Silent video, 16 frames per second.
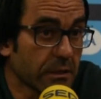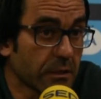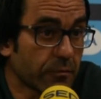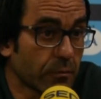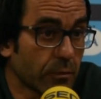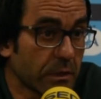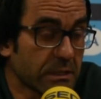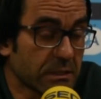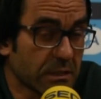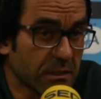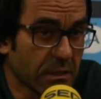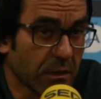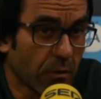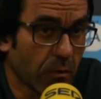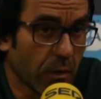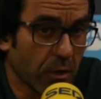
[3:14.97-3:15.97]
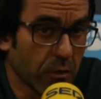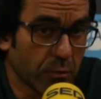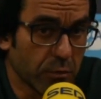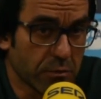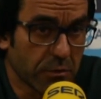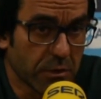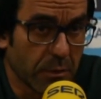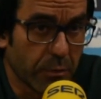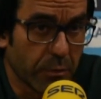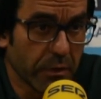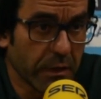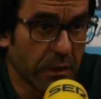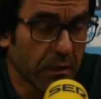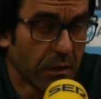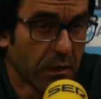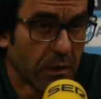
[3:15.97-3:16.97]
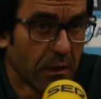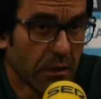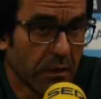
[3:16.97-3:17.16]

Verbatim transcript: tiene futbolistas que han jugado mucho tiempo en,